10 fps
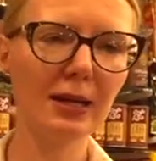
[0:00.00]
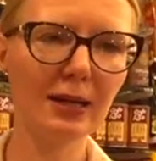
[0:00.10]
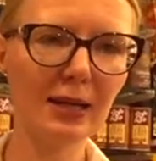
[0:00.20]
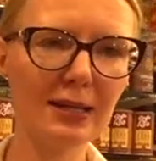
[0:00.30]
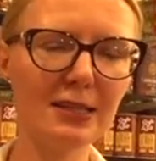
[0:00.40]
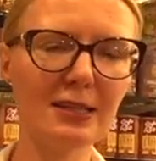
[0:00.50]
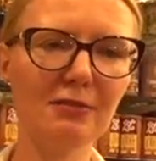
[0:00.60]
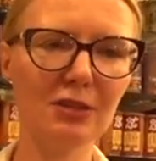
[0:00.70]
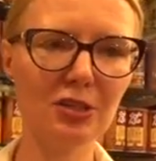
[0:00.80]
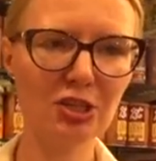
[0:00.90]

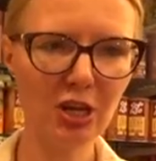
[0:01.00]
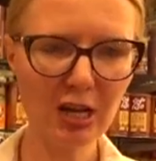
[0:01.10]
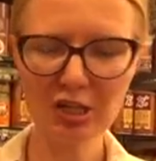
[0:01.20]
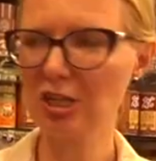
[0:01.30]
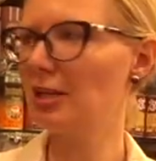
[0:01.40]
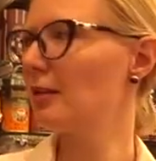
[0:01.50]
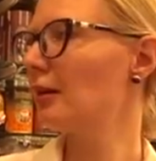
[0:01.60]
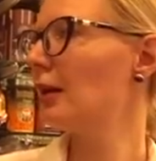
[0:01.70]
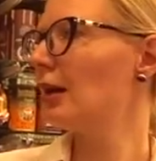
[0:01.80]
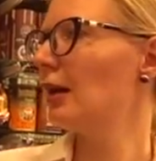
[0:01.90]
красивые чашки
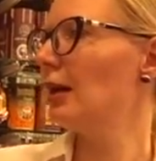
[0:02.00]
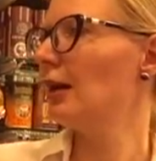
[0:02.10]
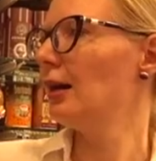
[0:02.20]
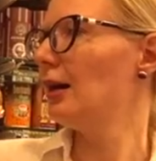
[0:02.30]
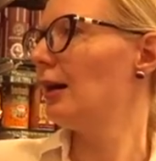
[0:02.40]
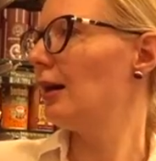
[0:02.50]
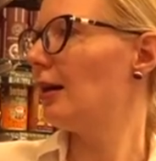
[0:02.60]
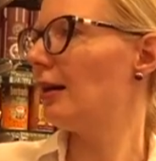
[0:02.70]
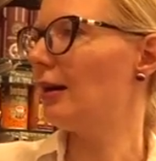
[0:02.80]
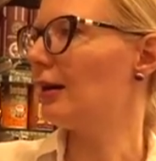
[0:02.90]

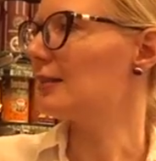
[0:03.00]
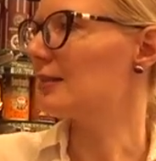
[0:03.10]
а,